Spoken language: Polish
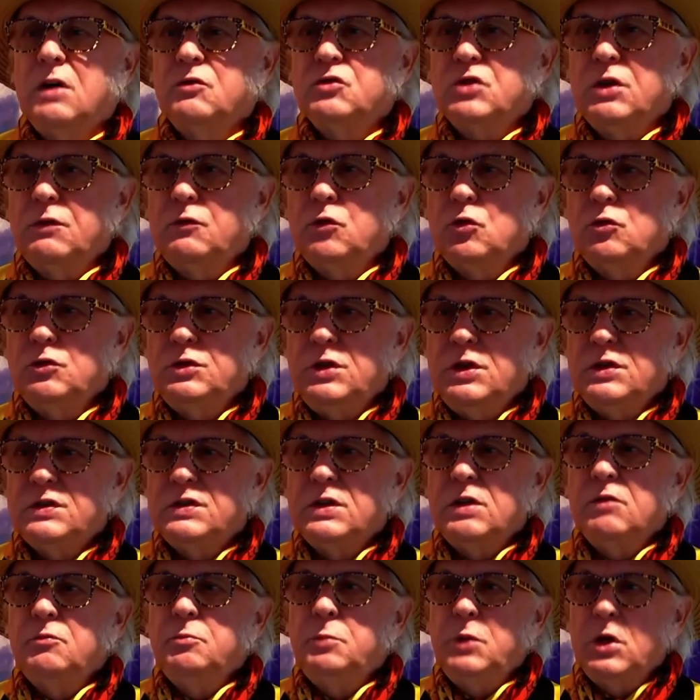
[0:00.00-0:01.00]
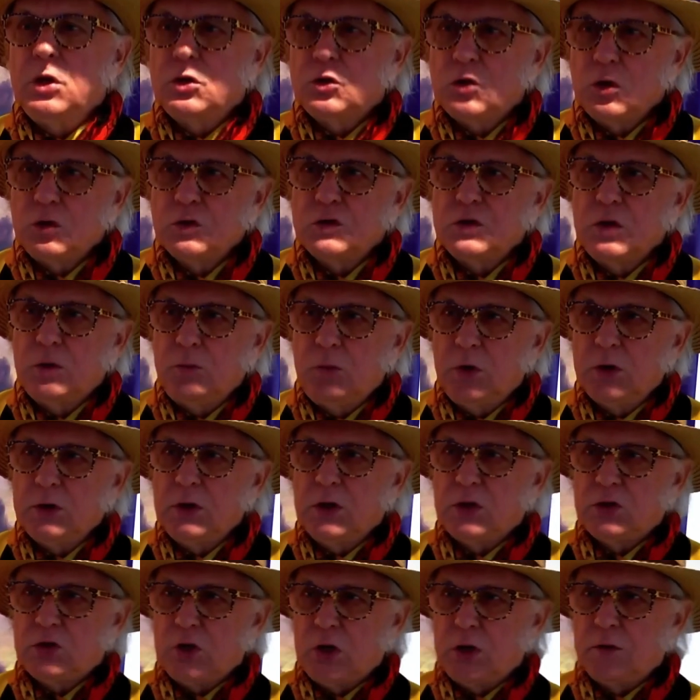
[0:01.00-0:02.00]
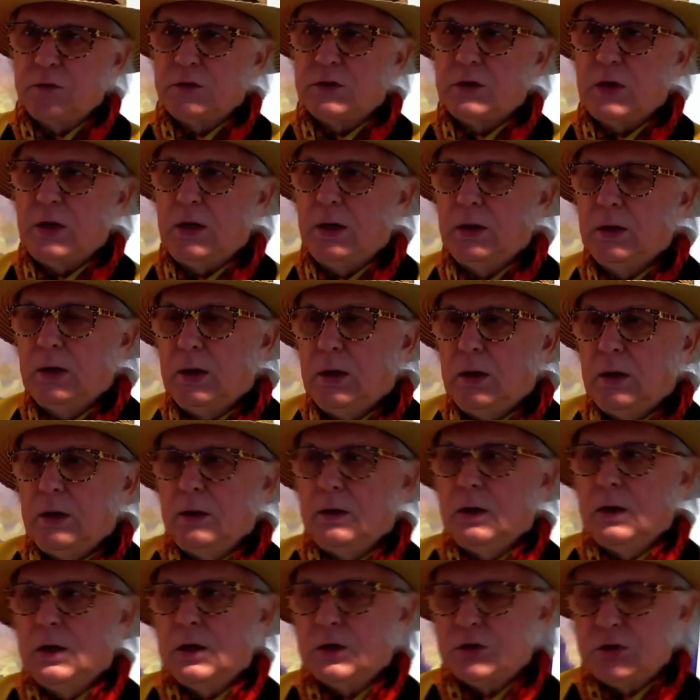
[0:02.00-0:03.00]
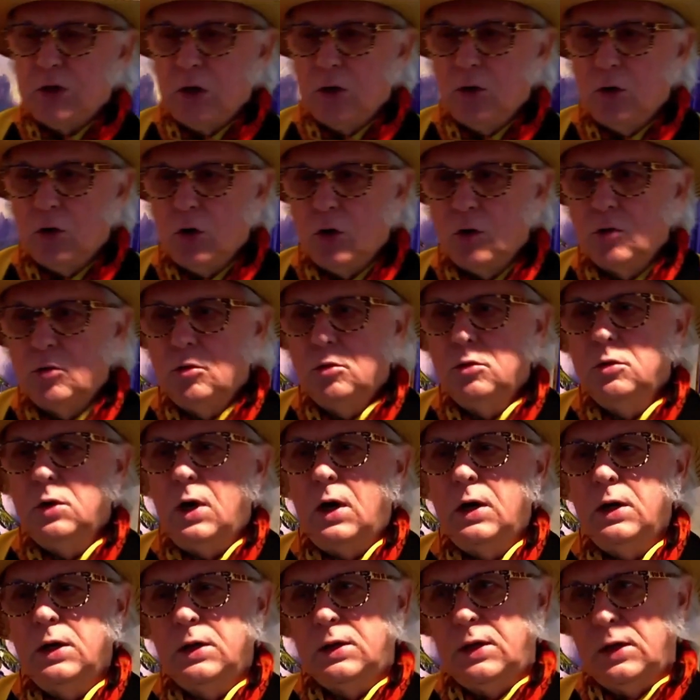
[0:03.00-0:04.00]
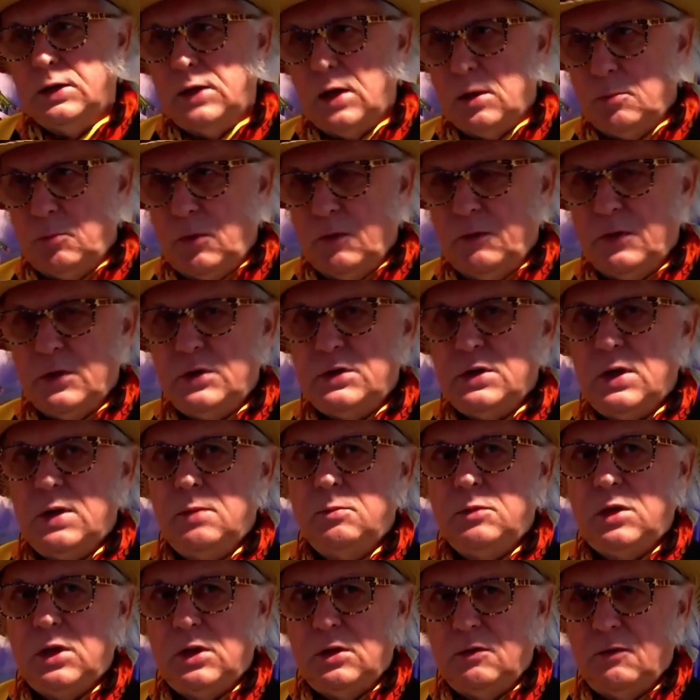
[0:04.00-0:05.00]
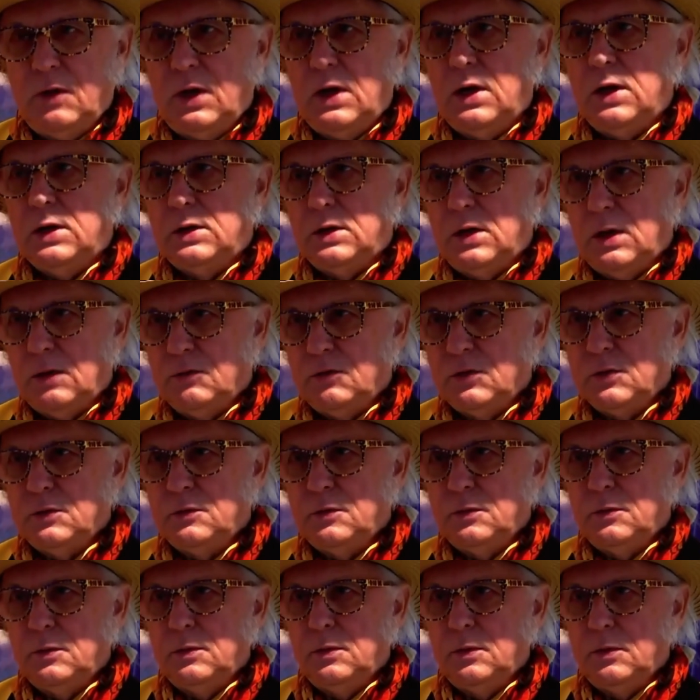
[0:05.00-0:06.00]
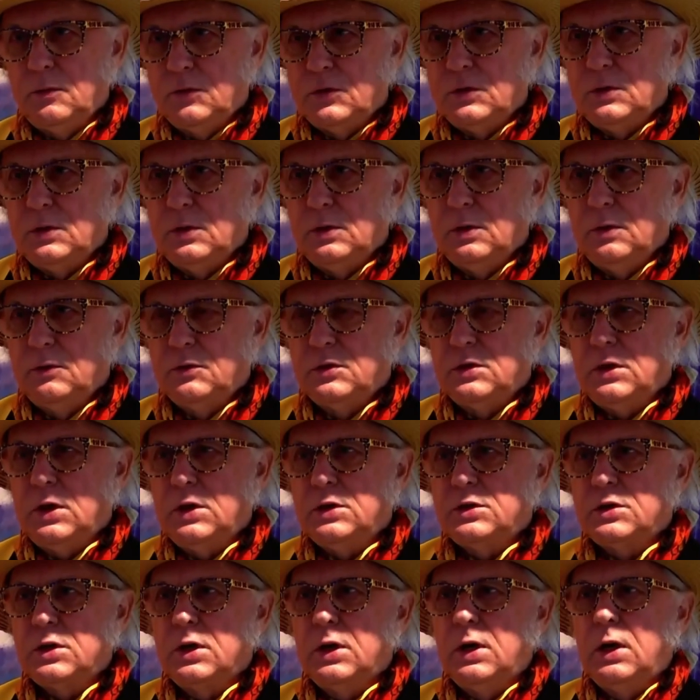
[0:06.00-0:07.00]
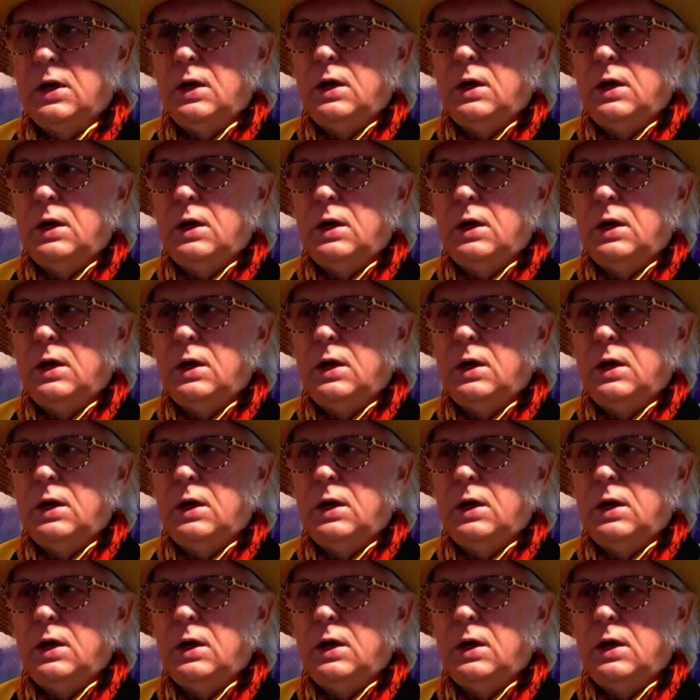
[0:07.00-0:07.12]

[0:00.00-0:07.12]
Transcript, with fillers: Zawsze w pierwszą sobotę czerwca każdego roku, ale tak jak powiedziałem, te dwa lata wstecz,